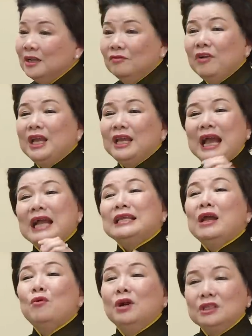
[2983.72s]
Vậy khác
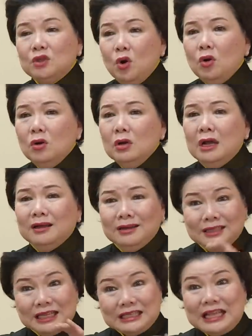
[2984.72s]
nhau ở chỗ
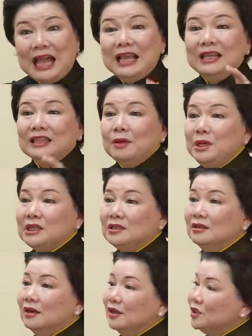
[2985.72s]
người ta sai người ta biết
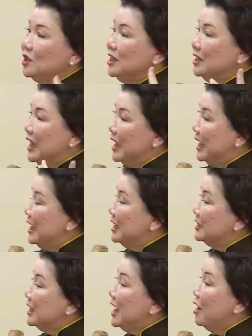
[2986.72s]
sửa, cho nên càng ngày
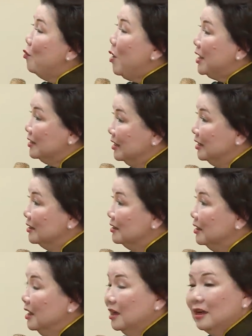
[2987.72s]
người ta càng hoàn thiện,
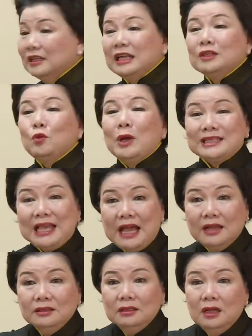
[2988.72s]
người ta tỏa
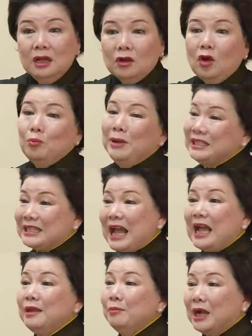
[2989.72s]
sáng. Còn mình
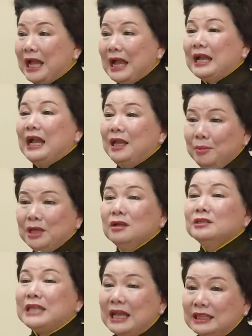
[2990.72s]
sai mà càng ngày mình
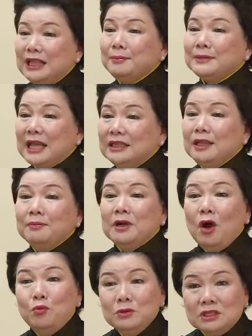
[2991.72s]
cứ sai tiếp
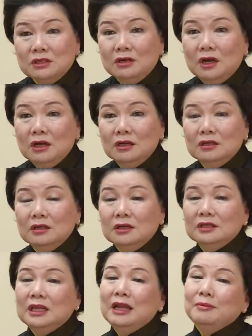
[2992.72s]
không sửa
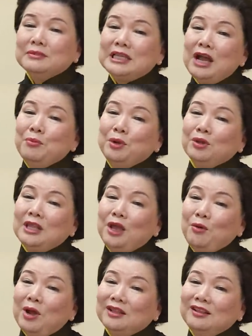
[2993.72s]
thì làm sao mình có thể
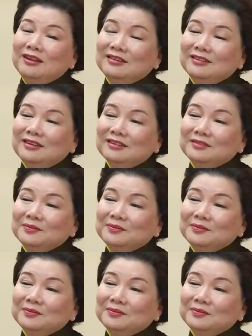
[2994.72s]
hoàn thiện được.